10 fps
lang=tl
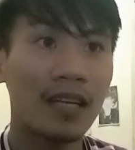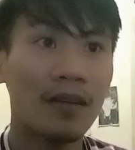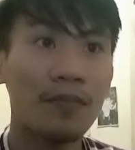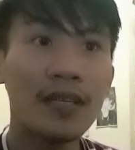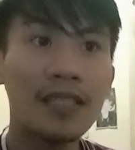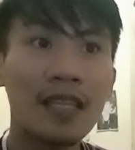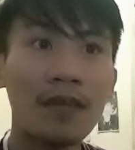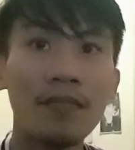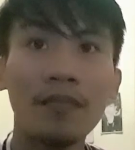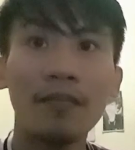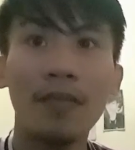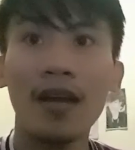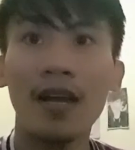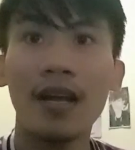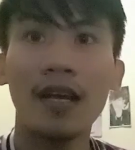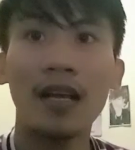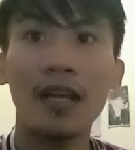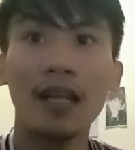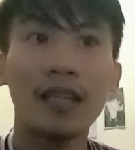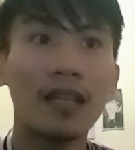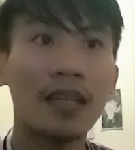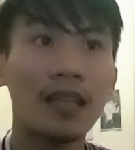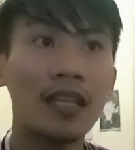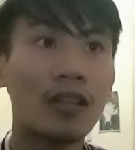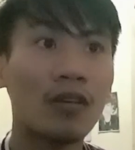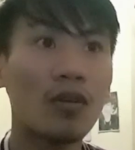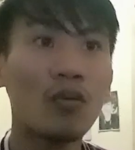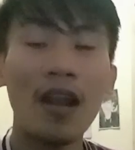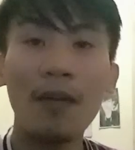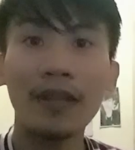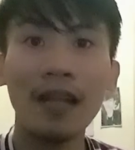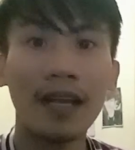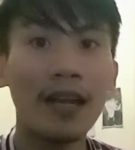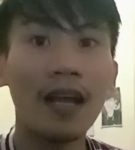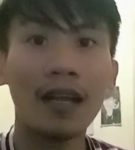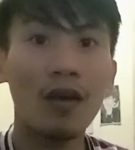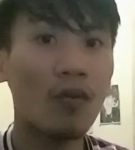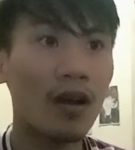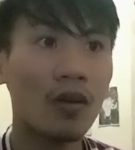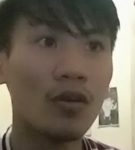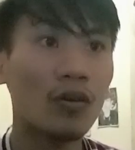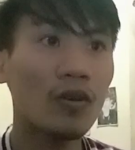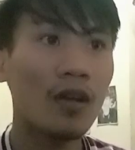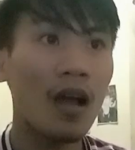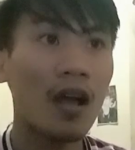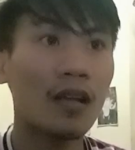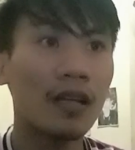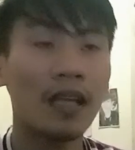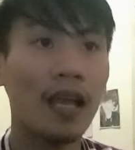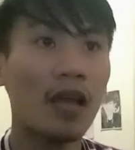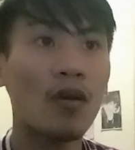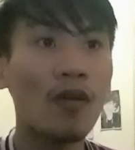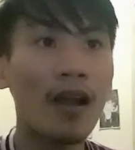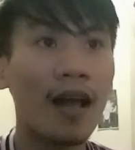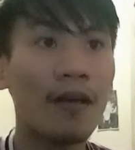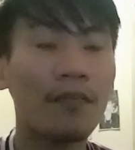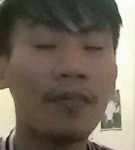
First time ba dito? O wala pa talaga nakagawa? O ewan ko lang ah.